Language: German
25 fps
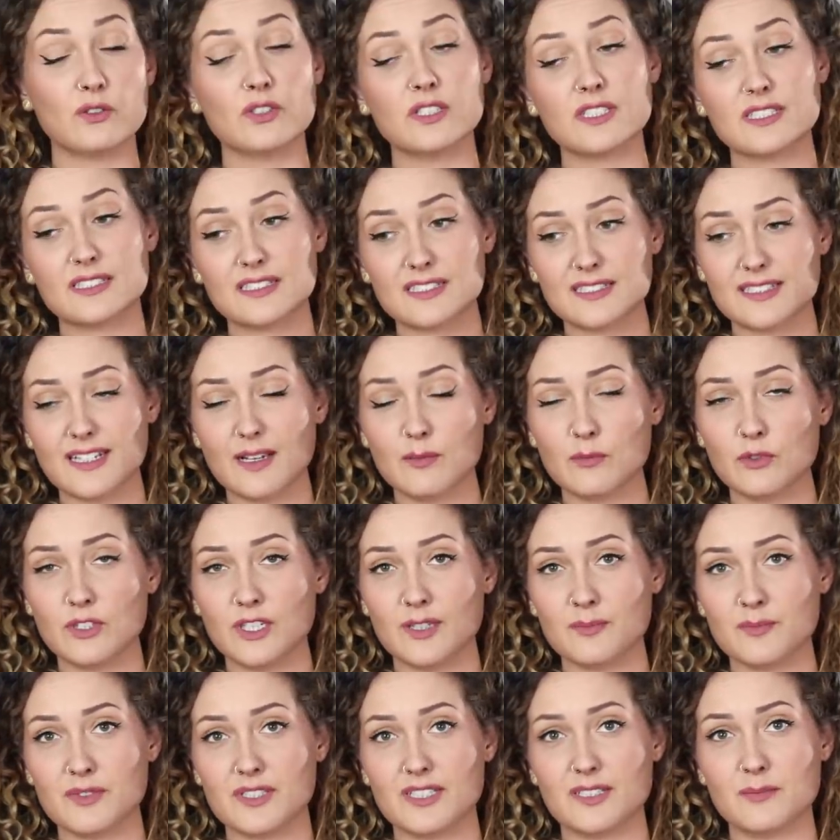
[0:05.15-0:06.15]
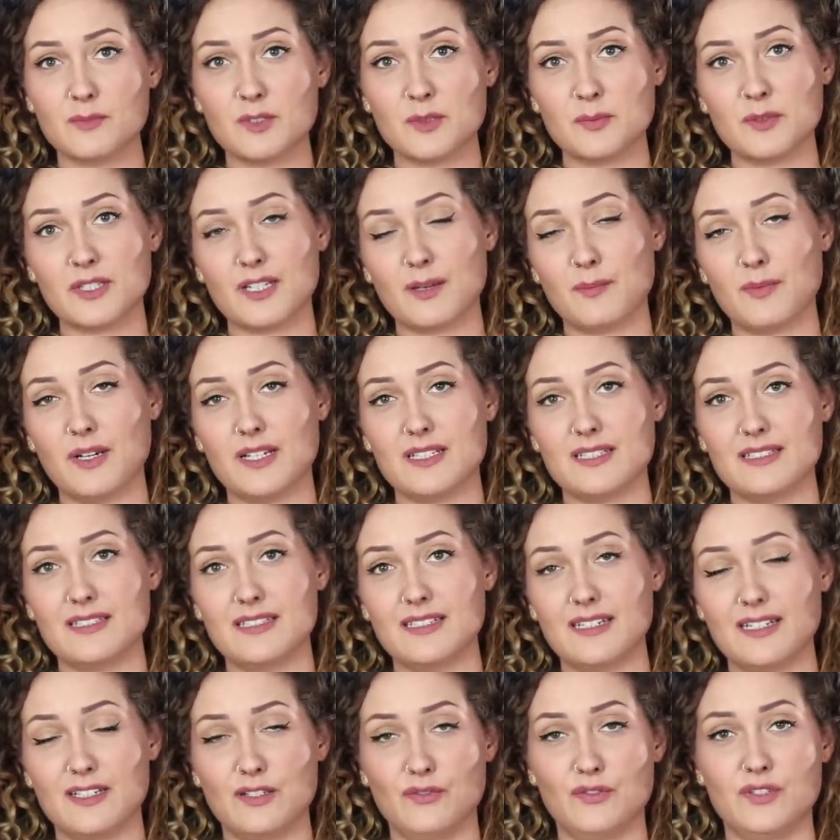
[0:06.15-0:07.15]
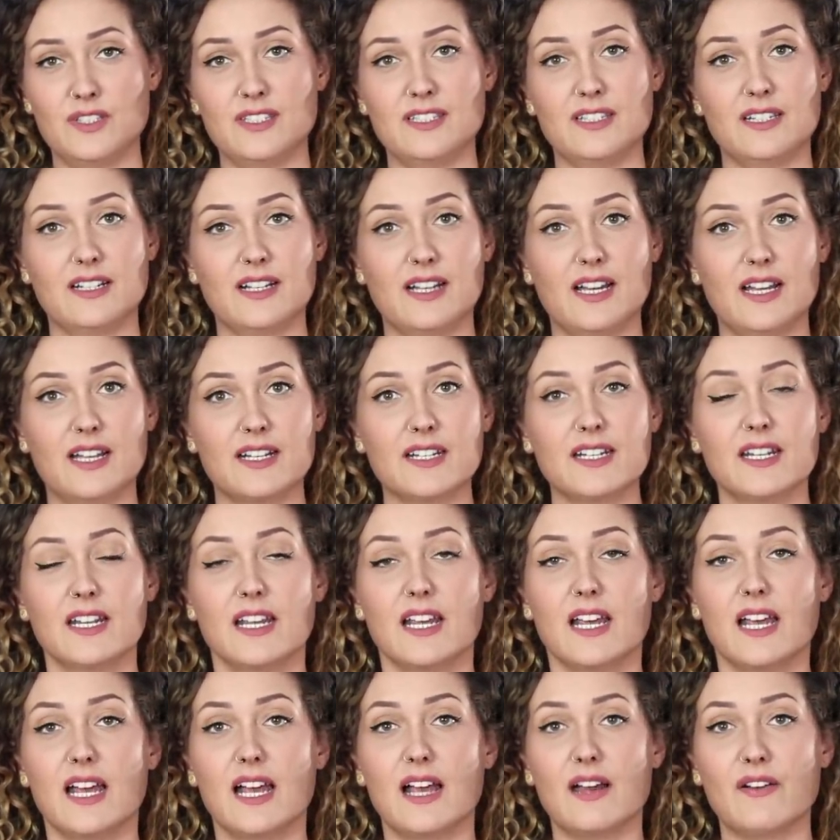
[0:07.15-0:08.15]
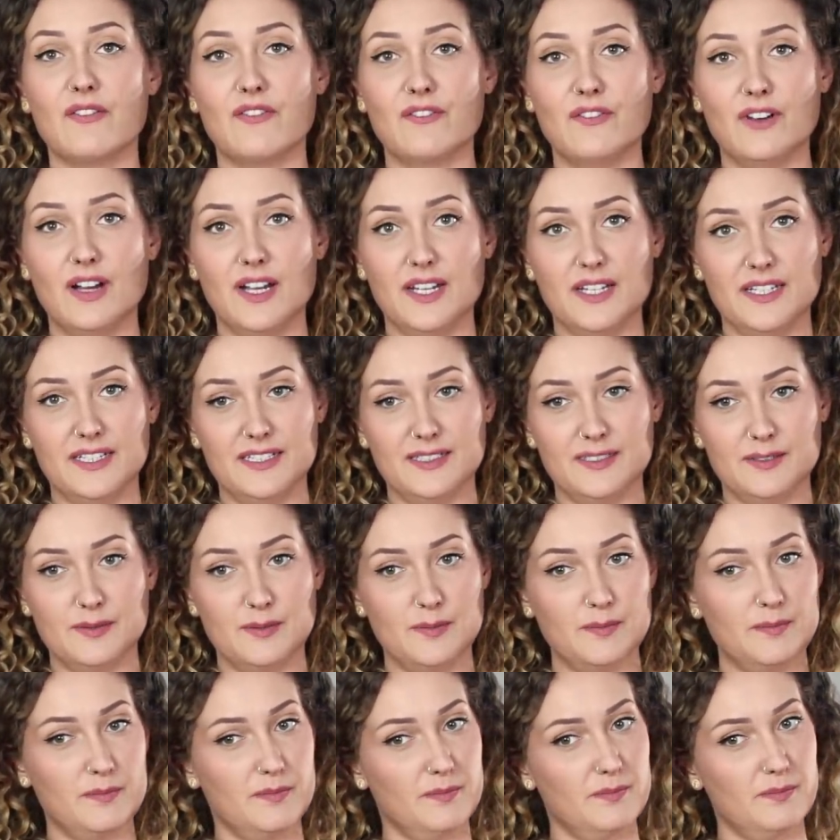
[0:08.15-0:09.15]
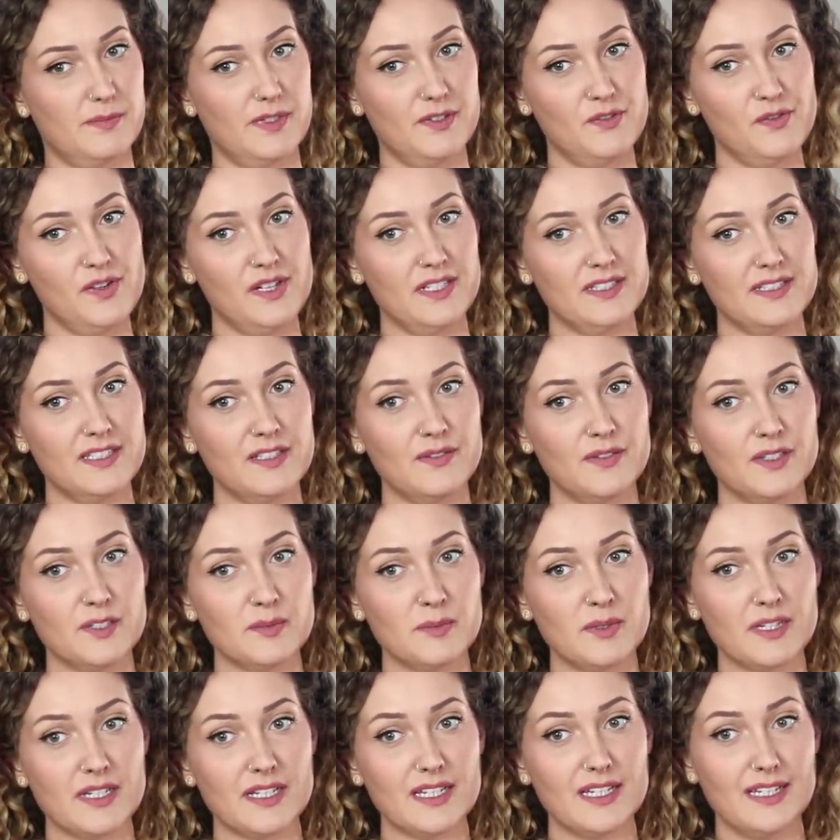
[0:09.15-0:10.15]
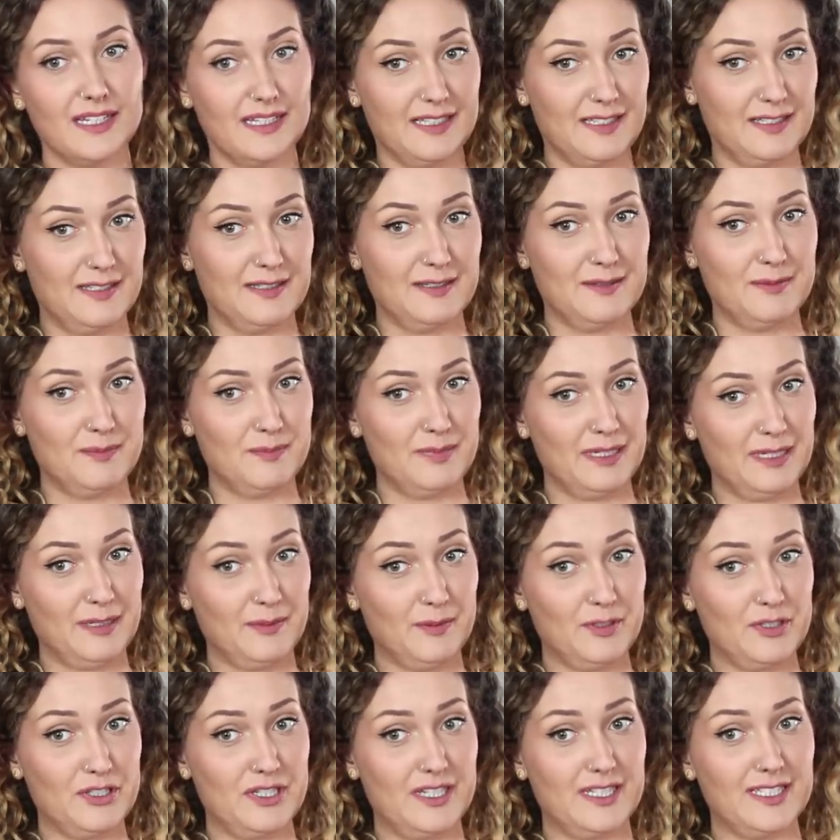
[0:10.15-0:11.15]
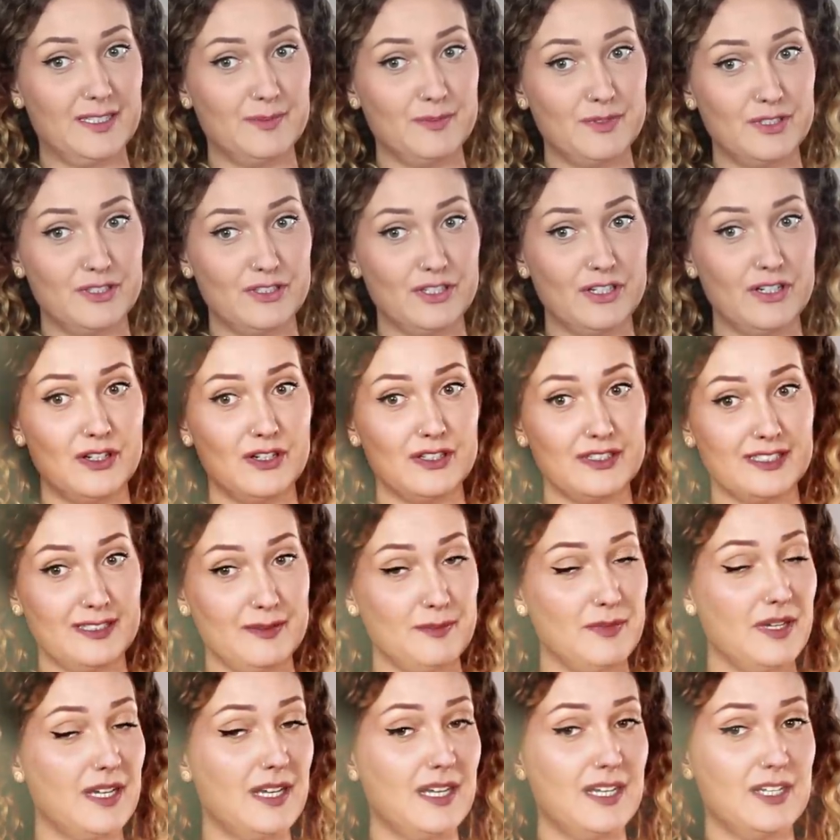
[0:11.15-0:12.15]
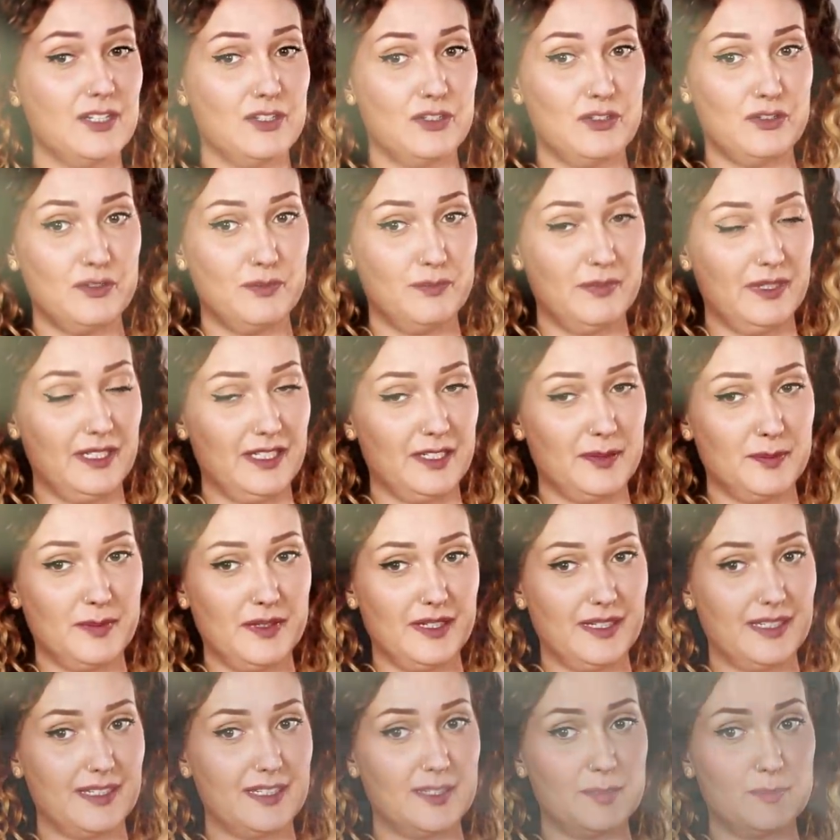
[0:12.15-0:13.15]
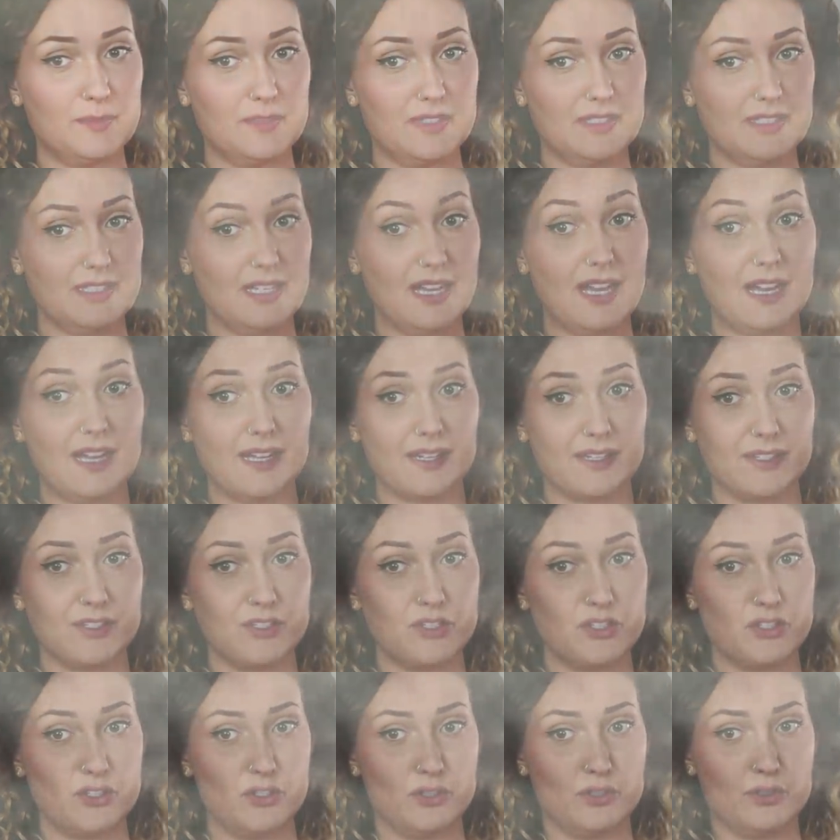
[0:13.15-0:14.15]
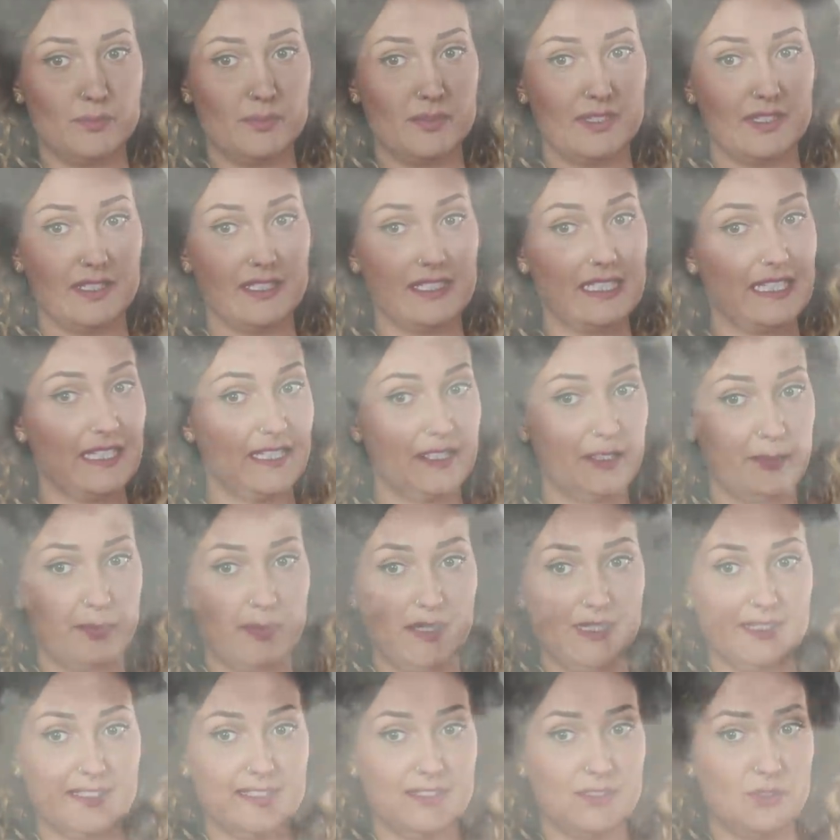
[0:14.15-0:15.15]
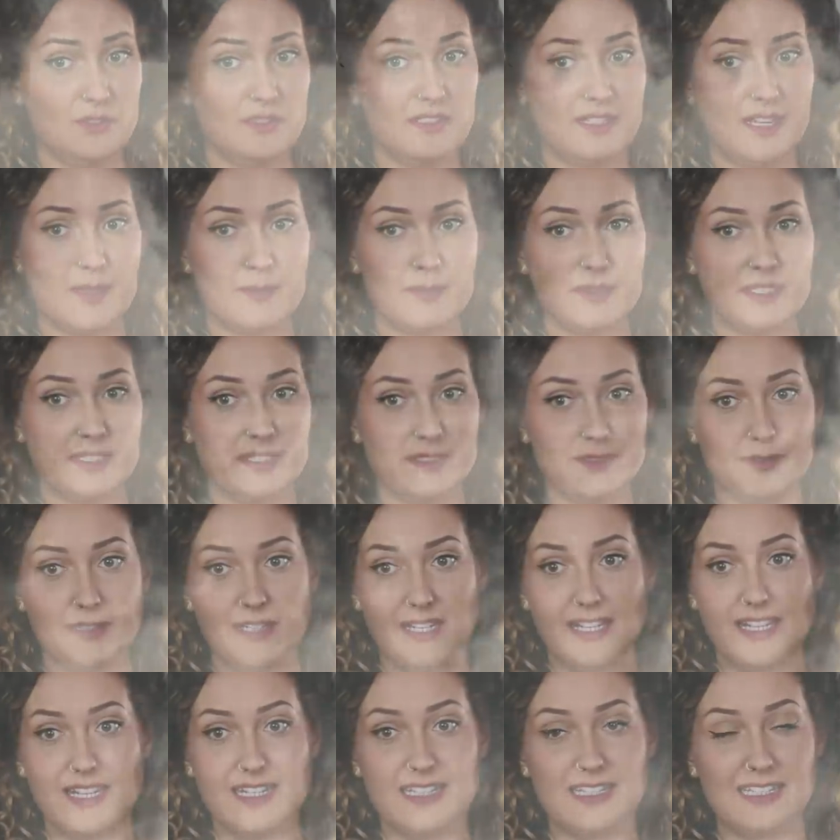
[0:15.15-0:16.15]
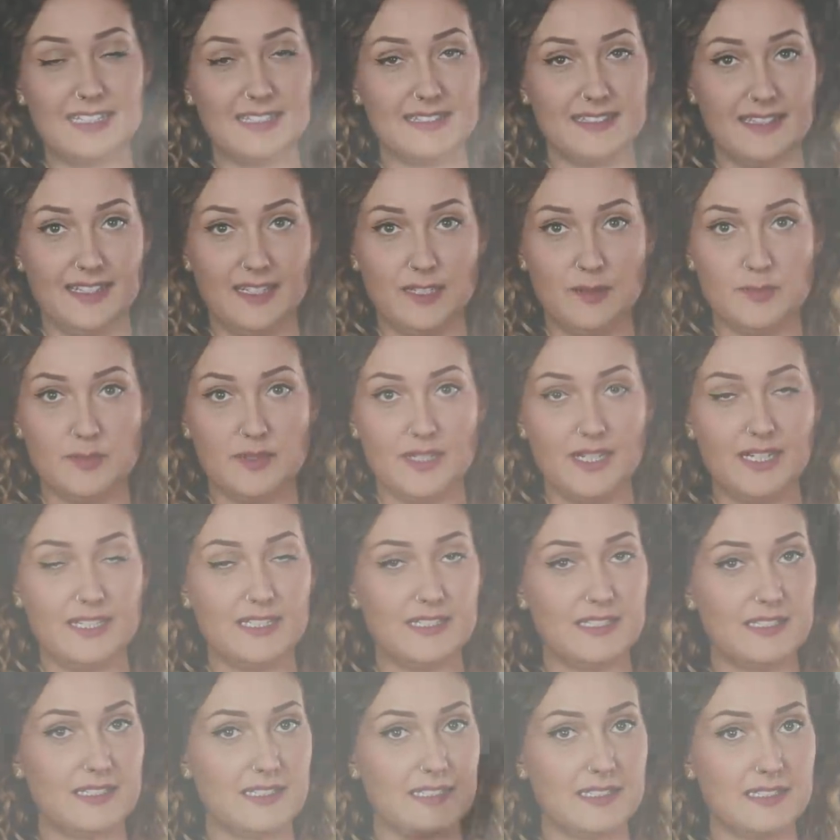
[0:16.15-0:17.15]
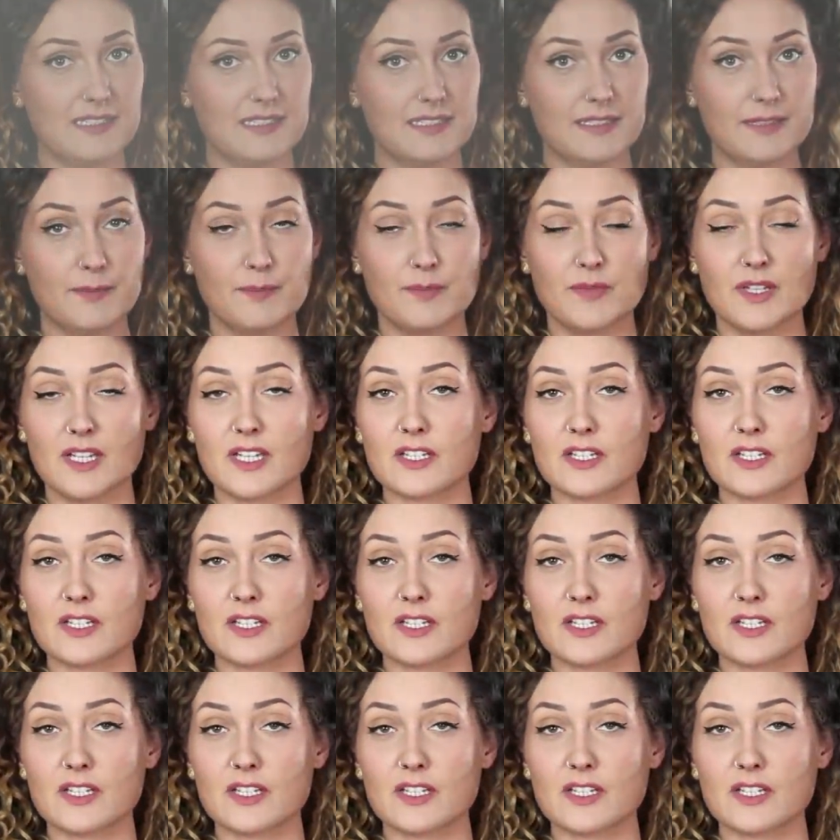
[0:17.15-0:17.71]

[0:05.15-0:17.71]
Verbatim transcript: Und es ist der Monat, mit dem ich mich am meisten identifizieren kann, weil man weiß nie, was man kriegt. Manchmal scheint ihm die Sonne aus dem Arsch, manchmal gibt es Hagelstürme, nichts passt zusammen, nichts ergibt einen Sinn.